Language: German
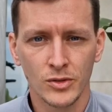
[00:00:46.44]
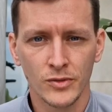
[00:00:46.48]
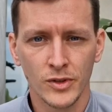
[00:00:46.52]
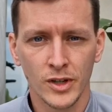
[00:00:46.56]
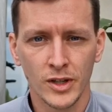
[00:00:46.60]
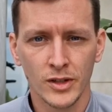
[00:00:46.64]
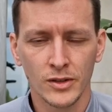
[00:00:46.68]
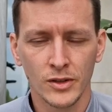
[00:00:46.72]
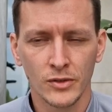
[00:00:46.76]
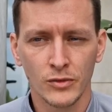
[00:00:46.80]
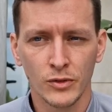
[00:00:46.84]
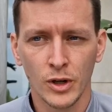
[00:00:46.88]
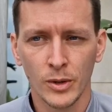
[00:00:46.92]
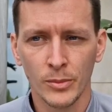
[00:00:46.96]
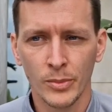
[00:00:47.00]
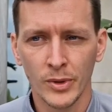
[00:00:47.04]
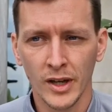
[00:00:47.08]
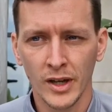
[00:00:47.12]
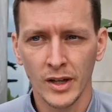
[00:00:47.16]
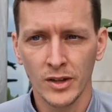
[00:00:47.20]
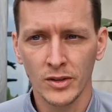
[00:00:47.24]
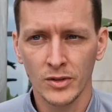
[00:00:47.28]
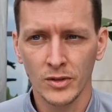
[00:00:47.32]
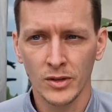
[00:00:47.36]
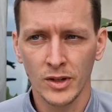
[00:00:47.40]
weil in der
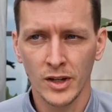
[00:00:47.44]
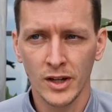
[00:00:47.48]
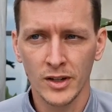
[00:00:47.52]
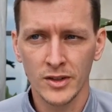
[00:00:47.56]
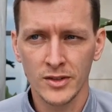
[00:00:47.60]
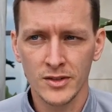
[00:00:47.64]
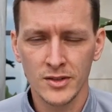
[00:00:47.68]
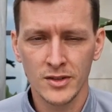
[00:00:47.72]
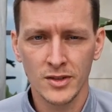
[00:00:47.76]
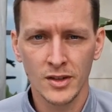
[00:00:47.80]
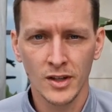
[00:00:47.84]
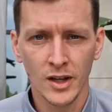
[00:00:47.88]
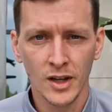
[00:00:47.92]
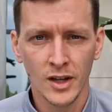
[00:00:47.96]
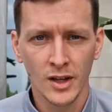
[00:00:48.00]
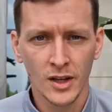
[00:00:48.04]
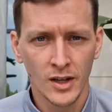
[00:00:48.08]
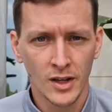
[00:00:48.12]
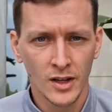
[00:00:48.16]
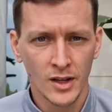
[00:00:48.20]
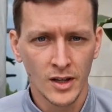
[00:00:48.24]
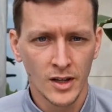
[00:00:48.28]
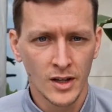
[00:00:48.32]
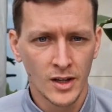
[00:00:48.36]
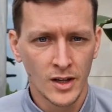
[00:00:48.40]
Vorbereitung hast
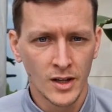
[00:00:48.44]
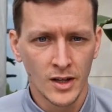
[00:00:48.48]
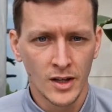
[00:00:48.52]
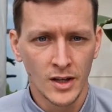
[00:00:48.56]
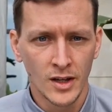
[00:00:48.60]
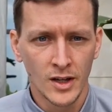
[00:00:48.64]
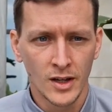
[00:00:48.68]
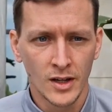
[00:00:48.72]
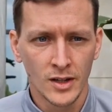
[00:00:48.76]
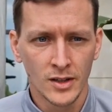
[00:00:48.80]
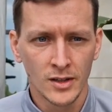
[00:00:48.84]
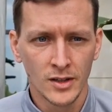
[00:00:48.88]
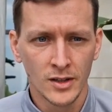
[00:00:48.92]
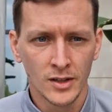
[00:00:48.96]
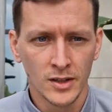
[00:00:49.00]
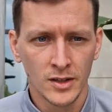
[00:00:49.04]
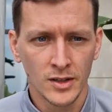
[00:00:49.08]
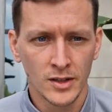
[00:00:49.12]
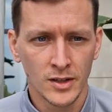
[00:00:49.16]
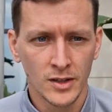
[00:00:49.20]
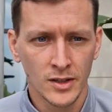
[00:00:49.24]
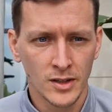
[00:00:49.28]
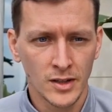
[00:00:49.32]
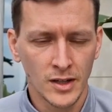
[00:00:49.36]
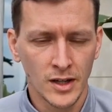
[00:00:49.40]
eigentlich
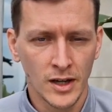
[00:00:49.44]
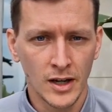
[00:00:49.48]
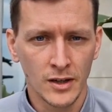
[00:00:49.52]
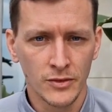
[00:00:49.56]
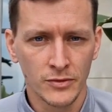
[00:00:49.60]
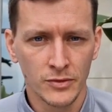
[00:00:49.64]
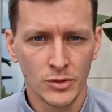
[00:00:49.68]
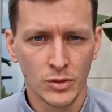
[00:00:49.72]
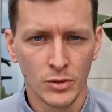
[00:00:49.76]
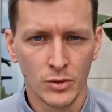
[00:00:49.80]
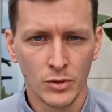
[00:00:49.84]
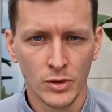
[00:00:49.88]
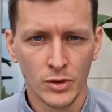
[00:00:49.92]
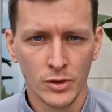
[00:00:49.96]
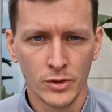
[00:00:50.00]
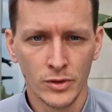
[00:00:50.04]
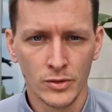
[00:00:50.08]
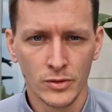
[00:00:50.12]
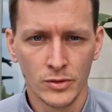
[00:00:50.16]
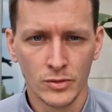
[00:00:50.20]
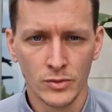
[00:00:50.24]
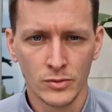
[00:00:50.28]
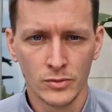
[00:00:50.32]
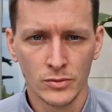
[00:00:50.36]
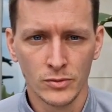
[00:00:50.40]
Kraft holen
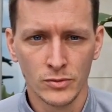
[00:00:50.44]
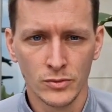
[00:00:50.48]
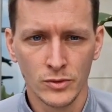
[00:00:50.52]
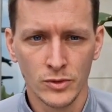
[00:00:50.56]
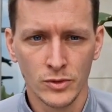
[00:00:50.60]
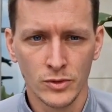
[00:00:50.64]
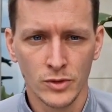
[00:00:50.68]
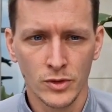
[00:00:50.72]
und